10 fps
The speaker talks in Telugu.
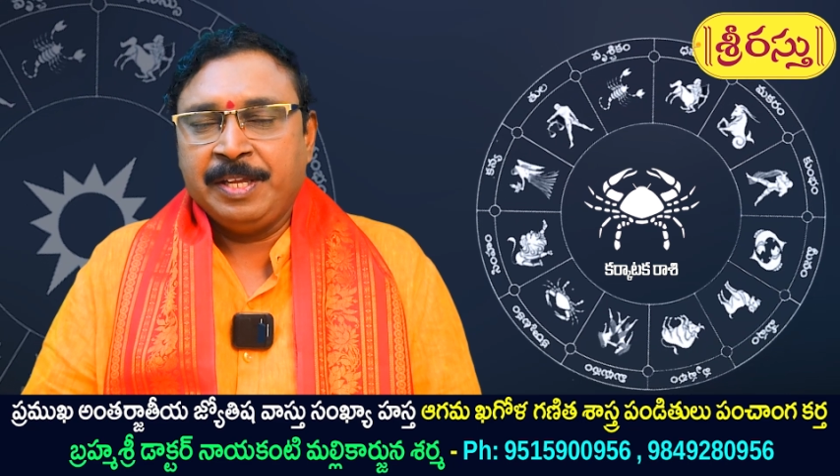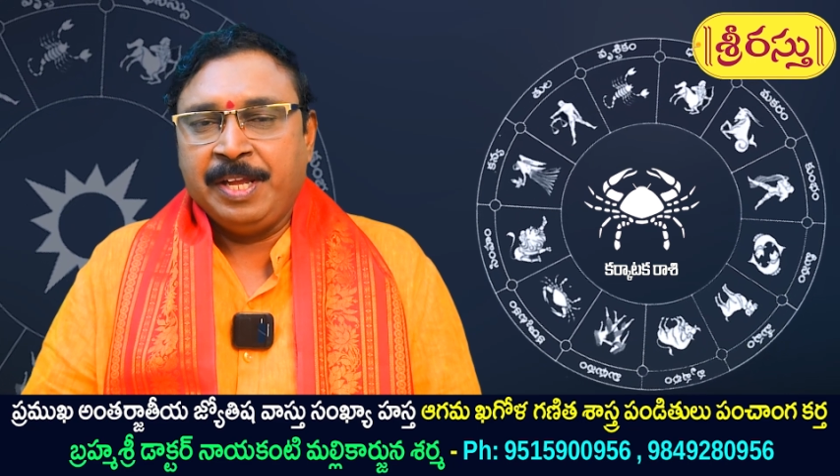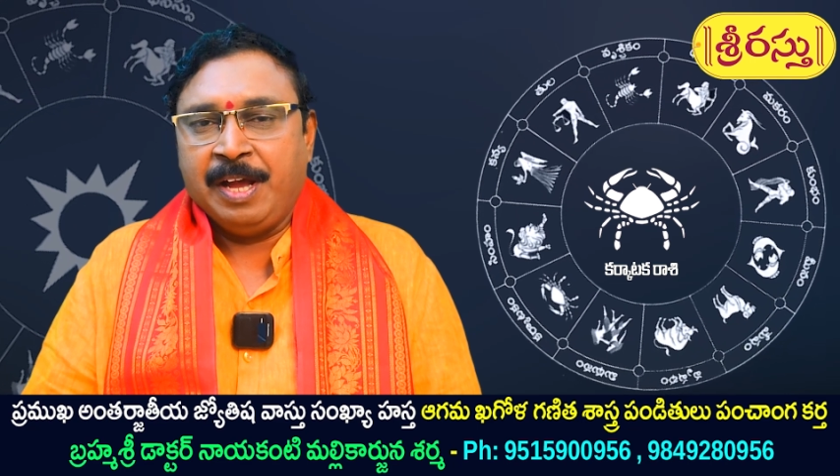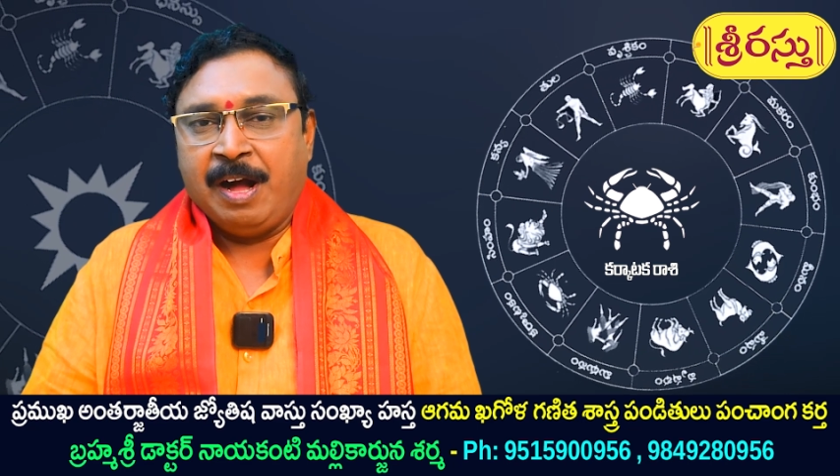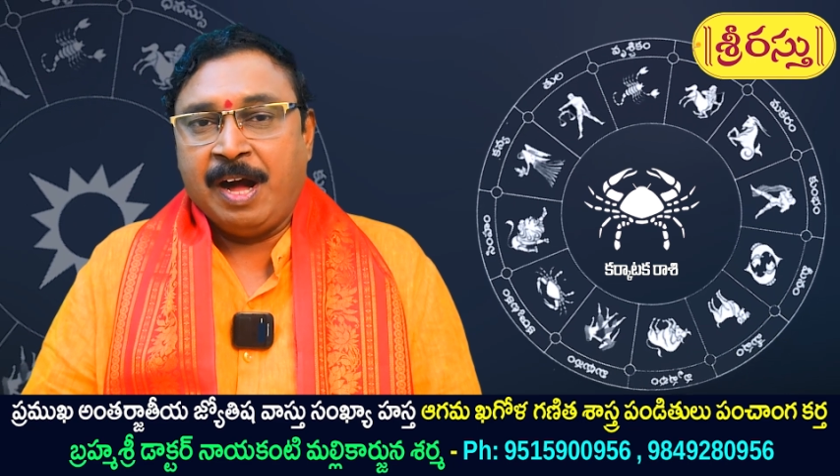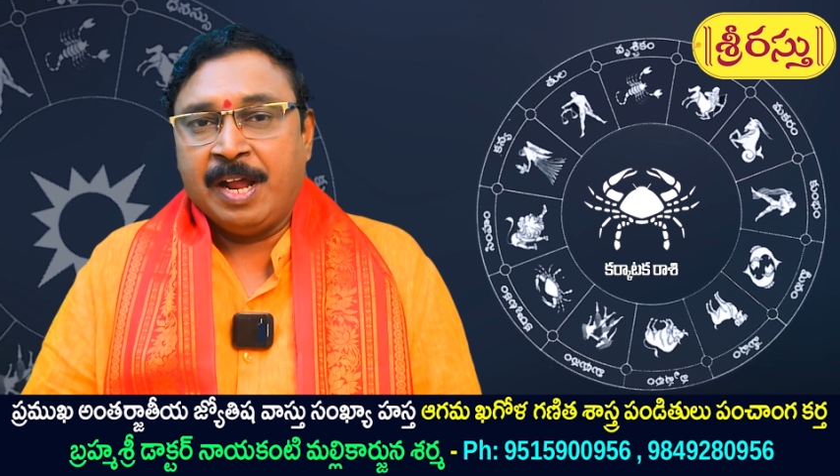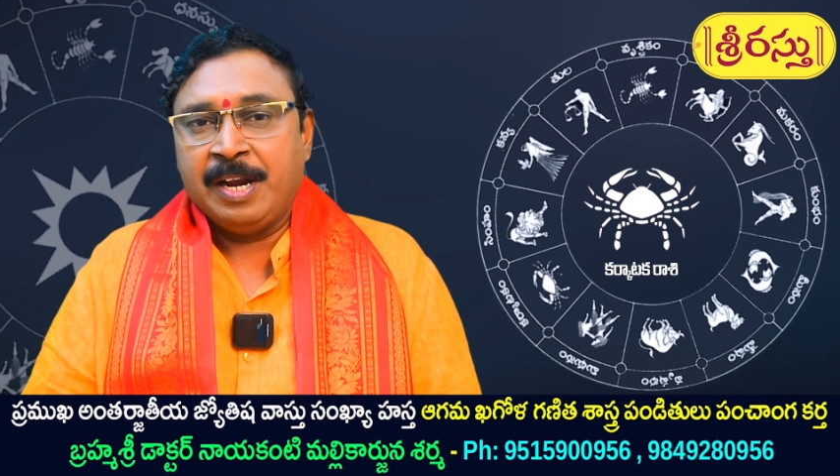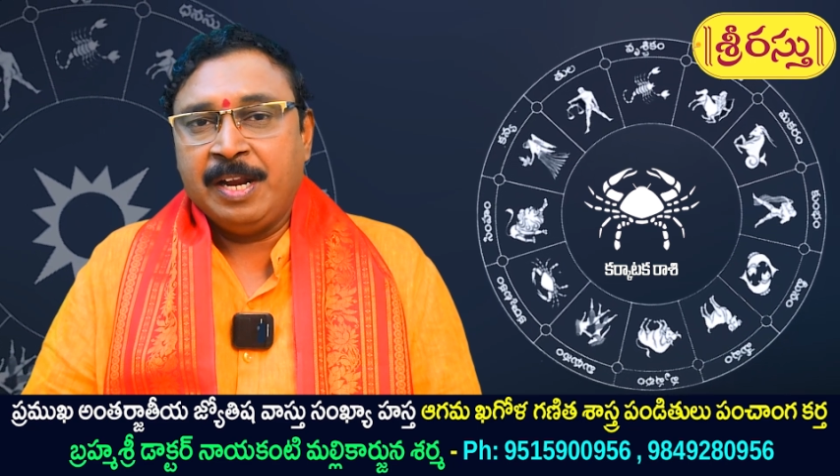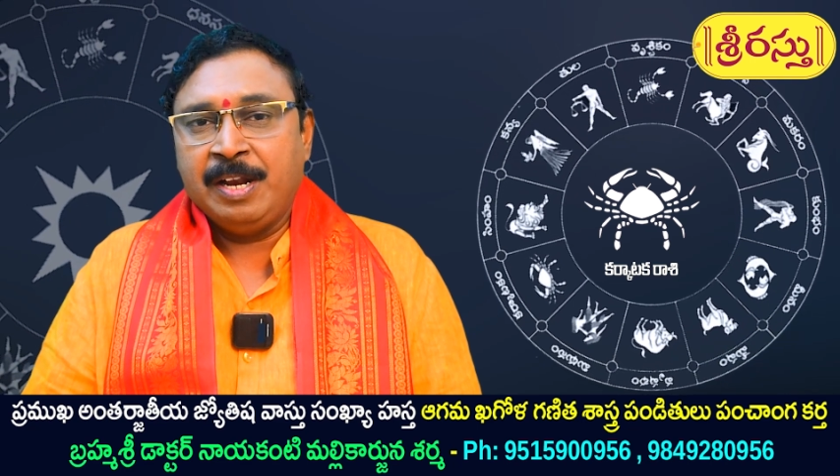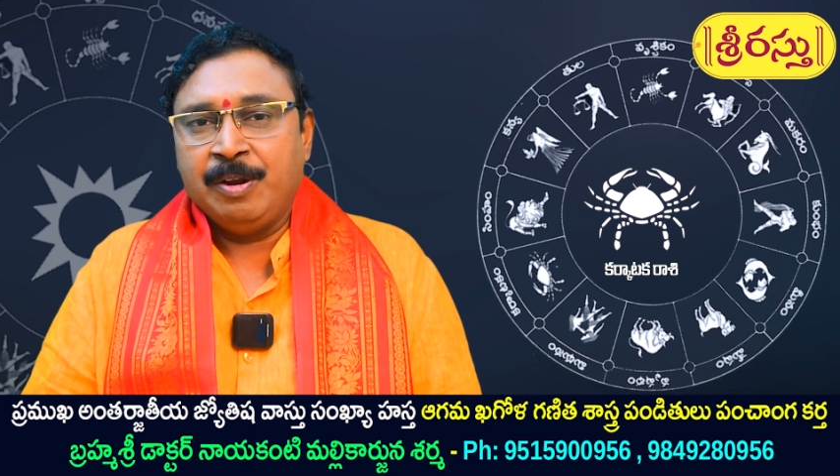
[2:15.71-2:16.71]
ఈ ఆరు
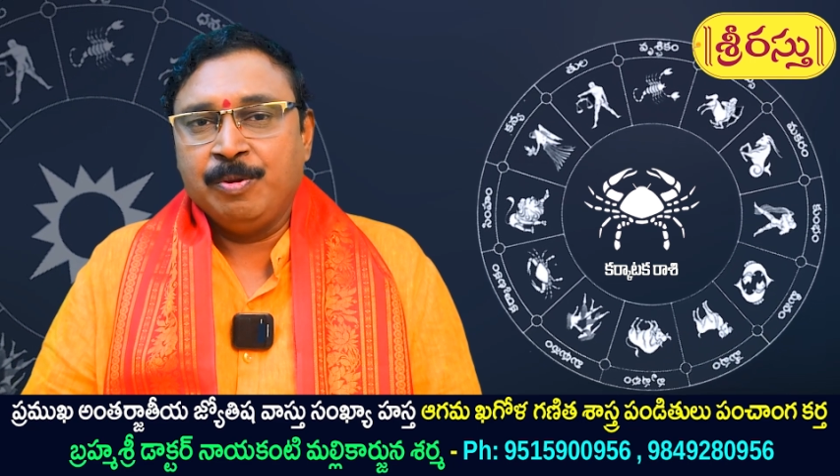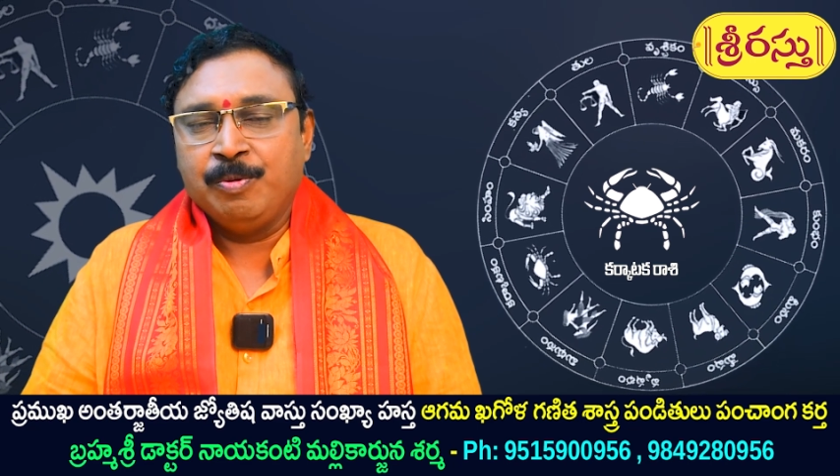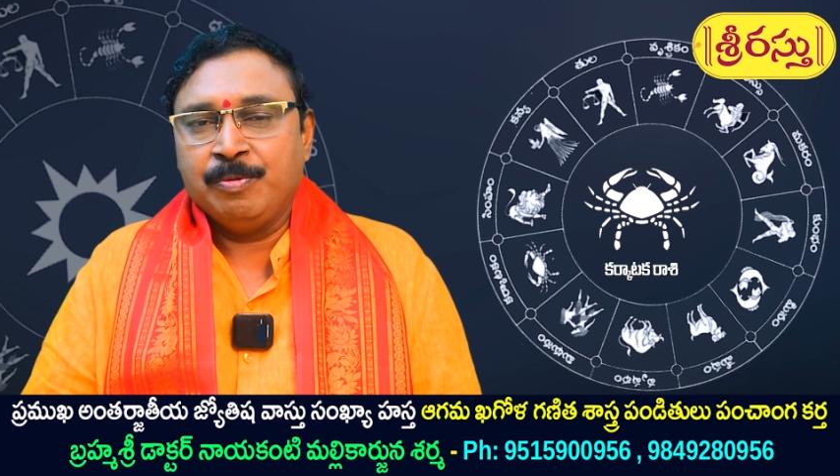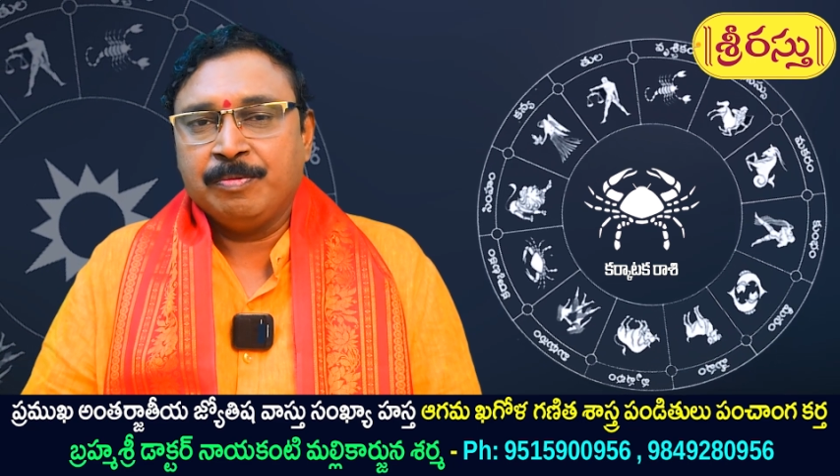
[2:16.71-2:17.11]
నెలలు